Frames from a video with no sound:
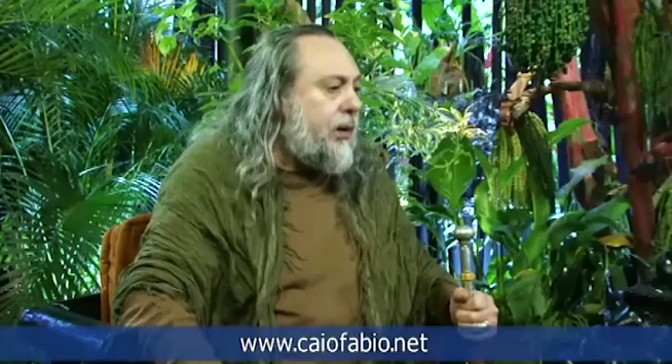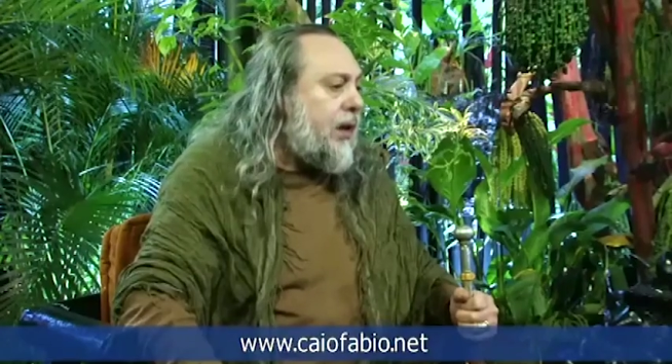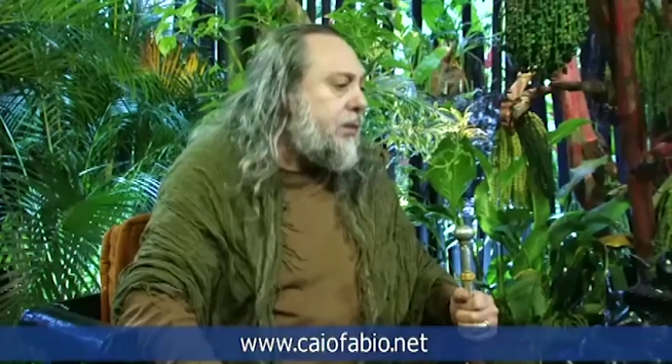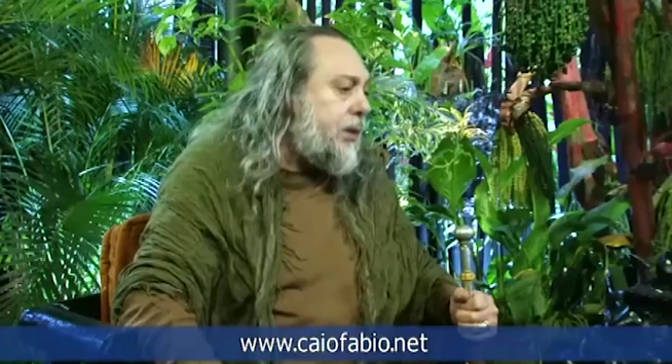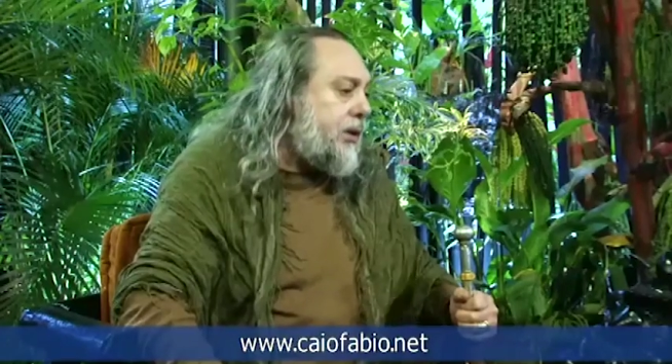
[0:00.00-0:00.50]
e
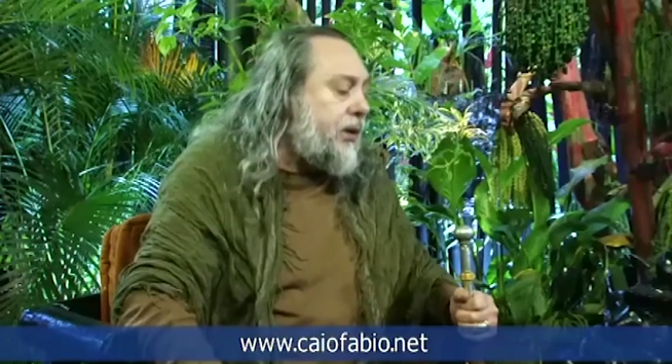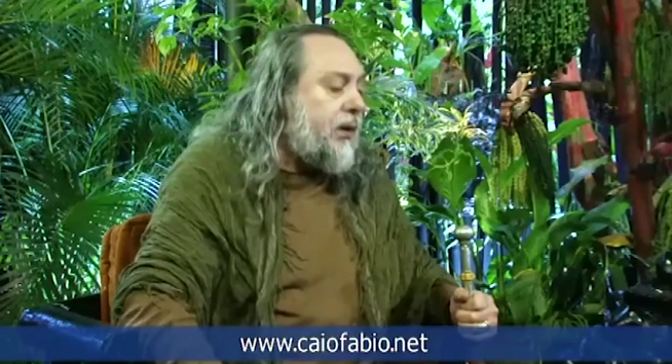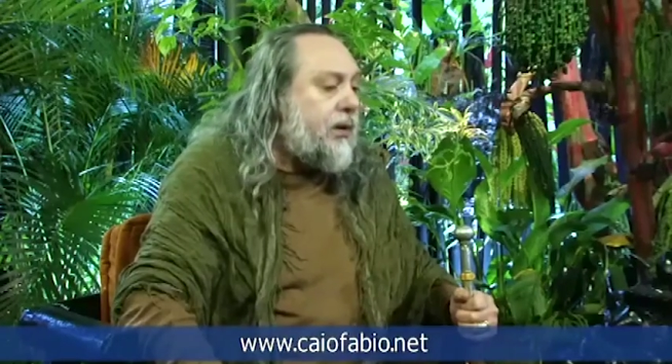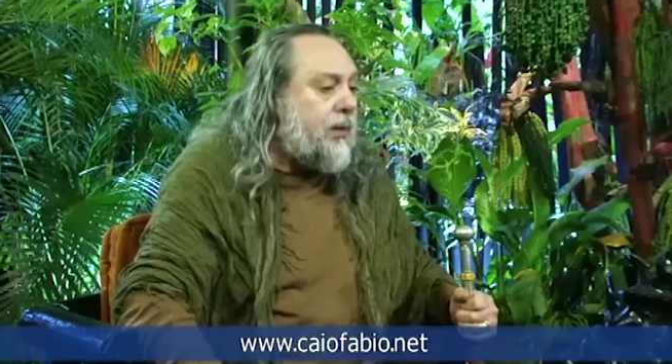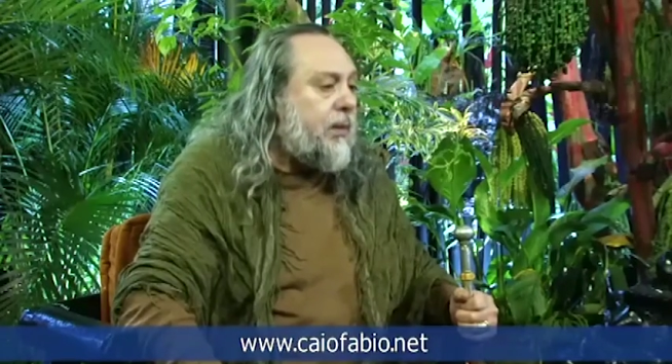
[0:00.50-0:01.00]
as
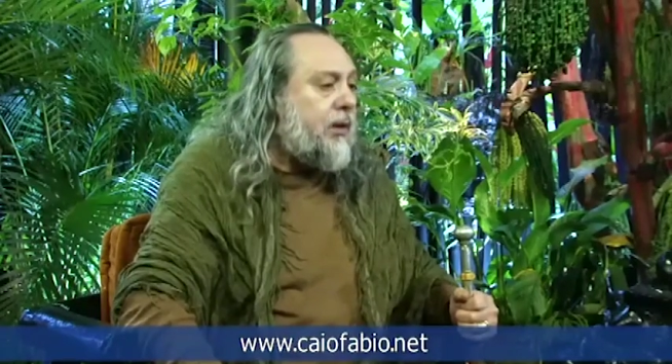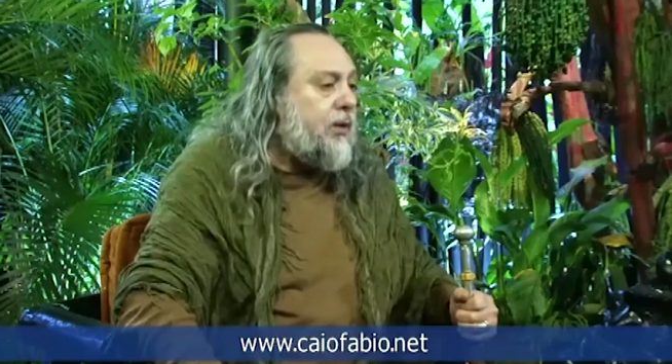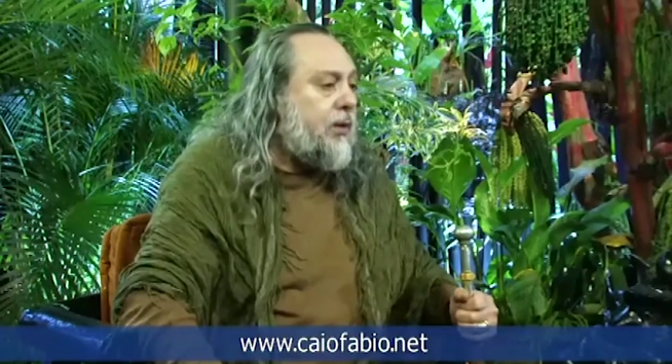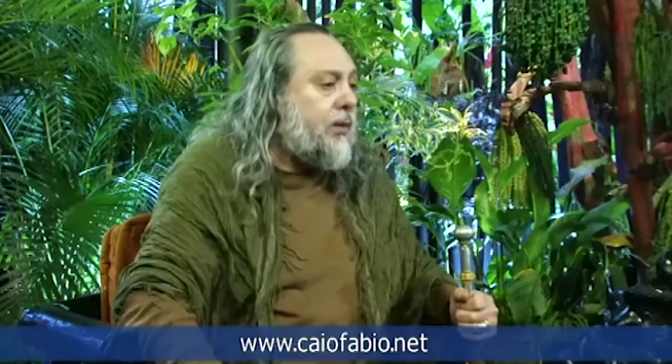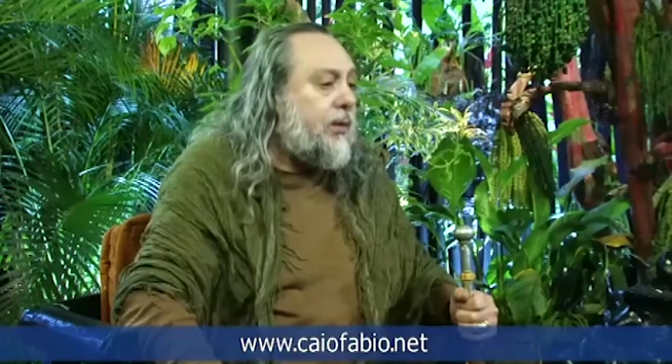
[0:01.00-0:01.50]
mentiras do
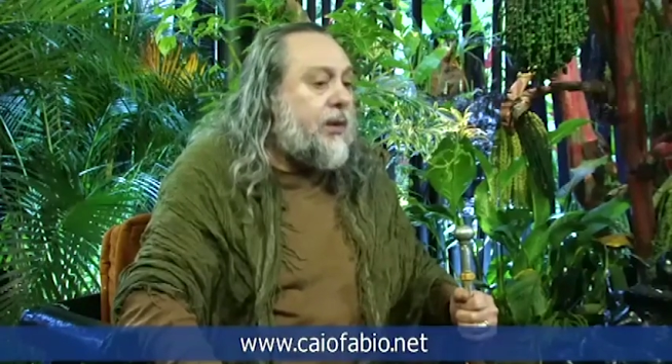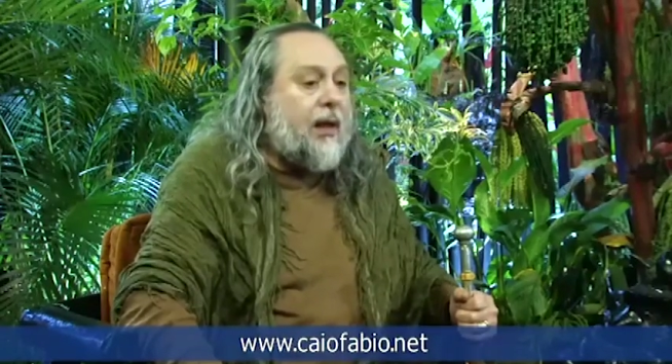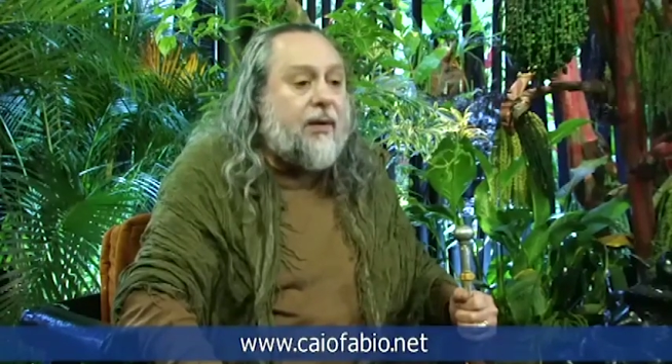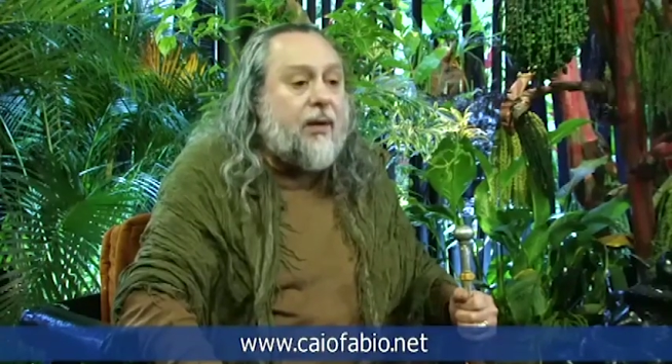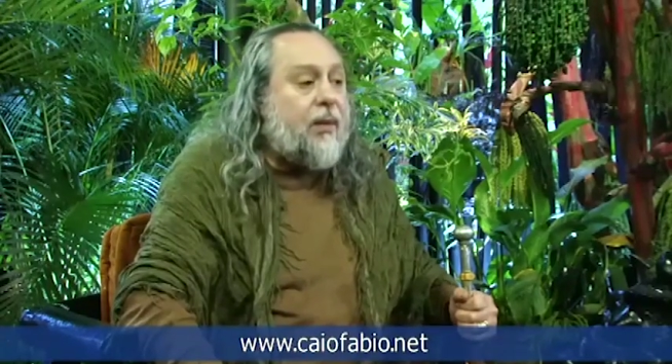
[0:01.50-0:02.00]
mentiroso
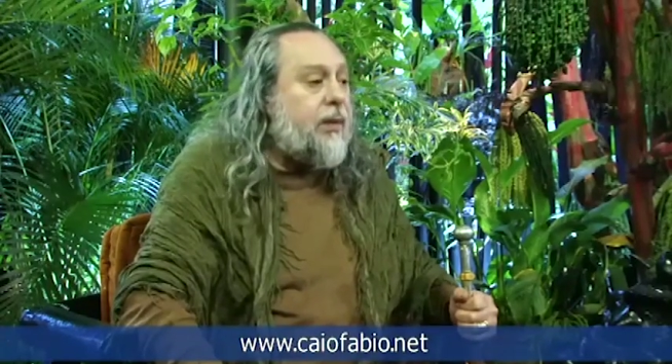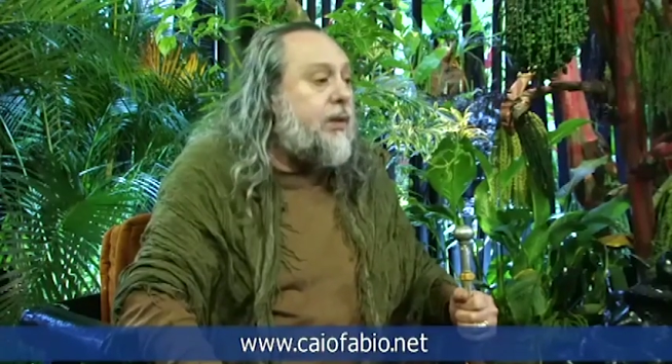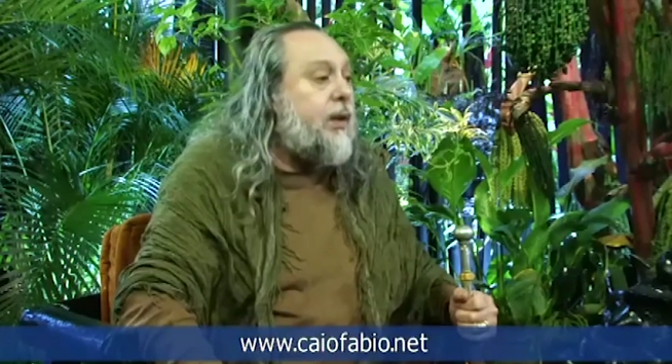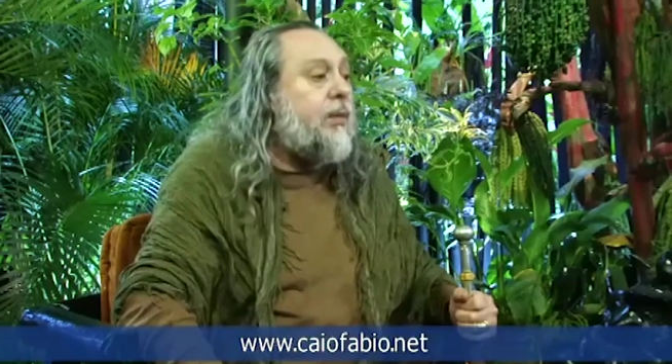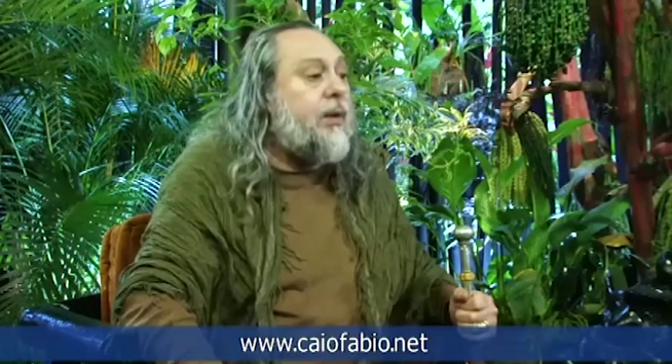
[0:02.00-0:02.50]
trazem
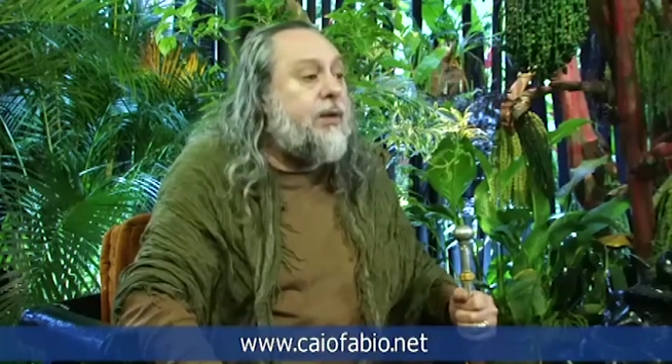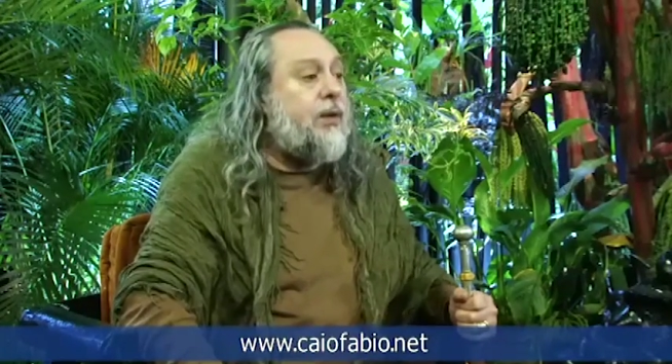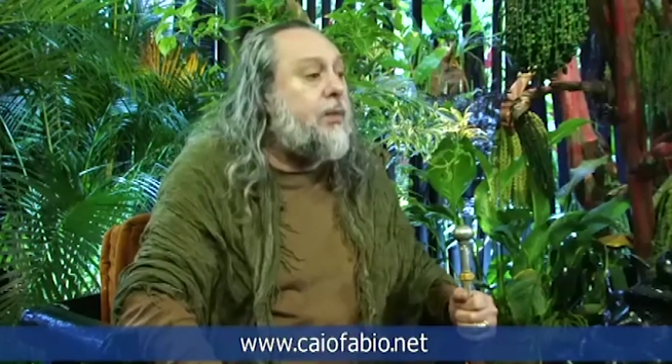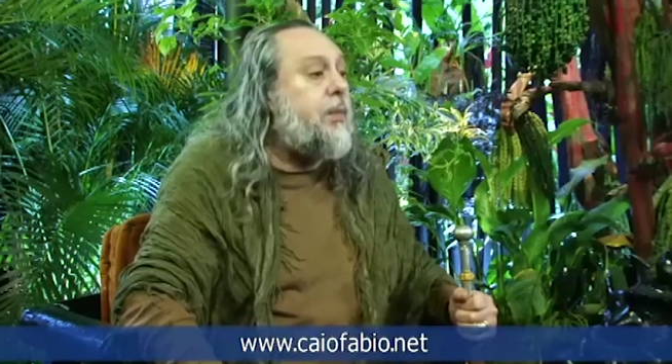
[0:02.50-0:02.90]
consequências